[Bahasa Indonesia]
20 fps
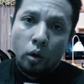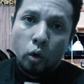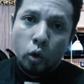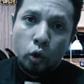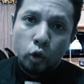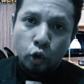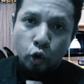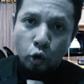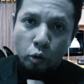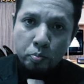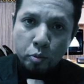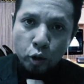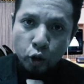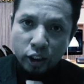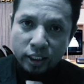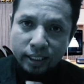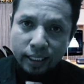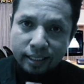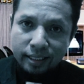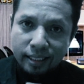untuk
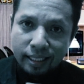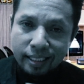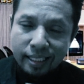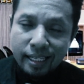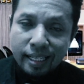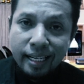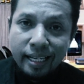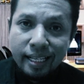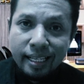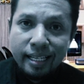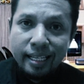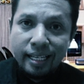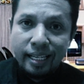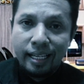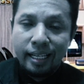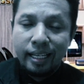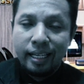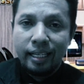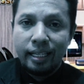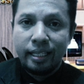musik sendiri
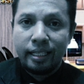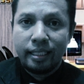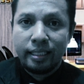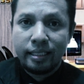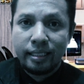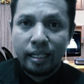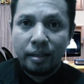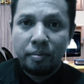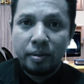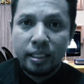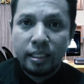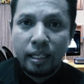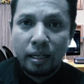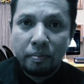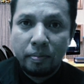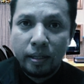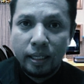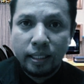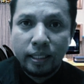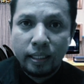ya
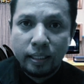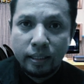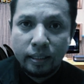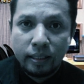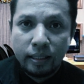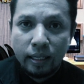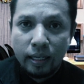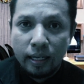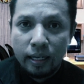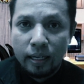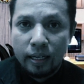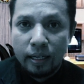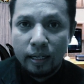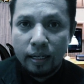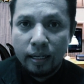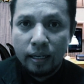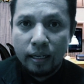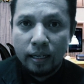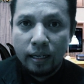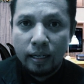sahabat-sahabat
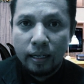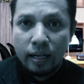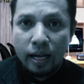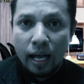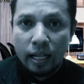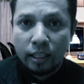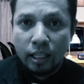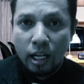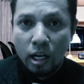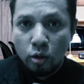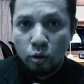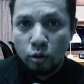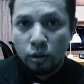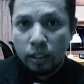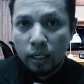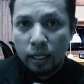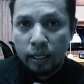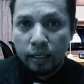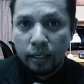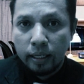uh, atau
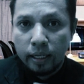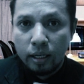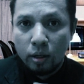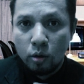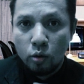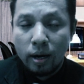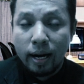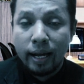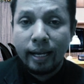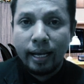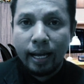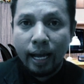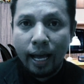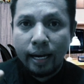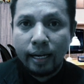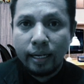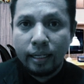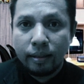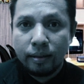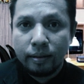saya
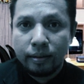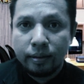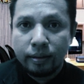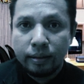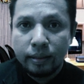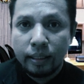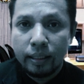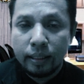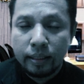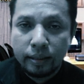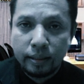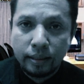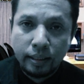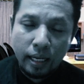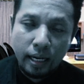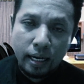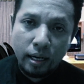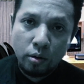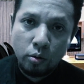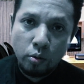uraikan ya
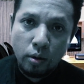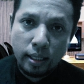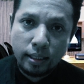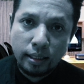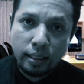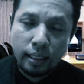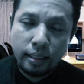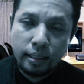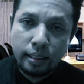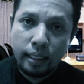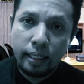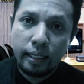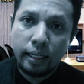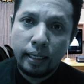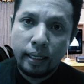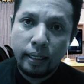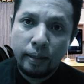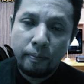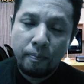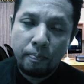secara luas saja
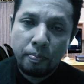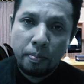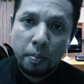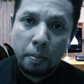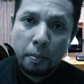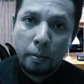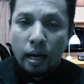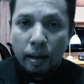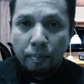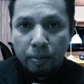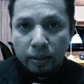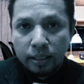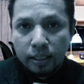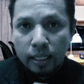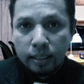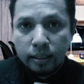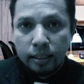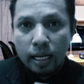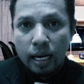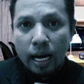ya. Apa
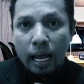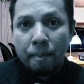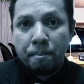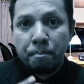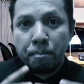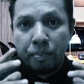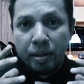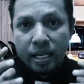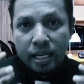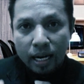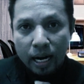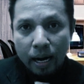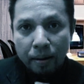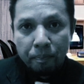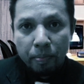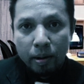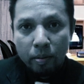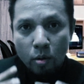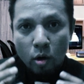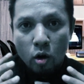saja
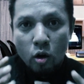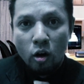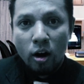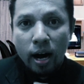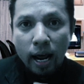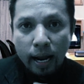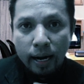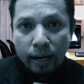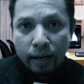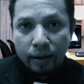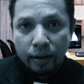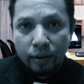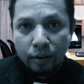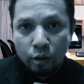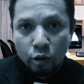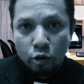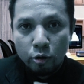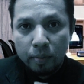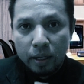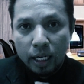lampiran permohonan
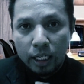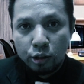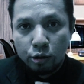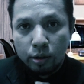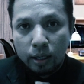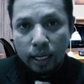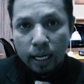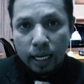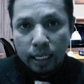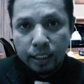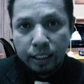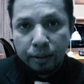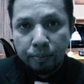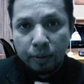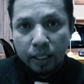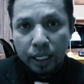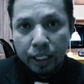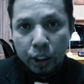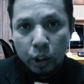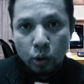untuk mengajukan hak cipta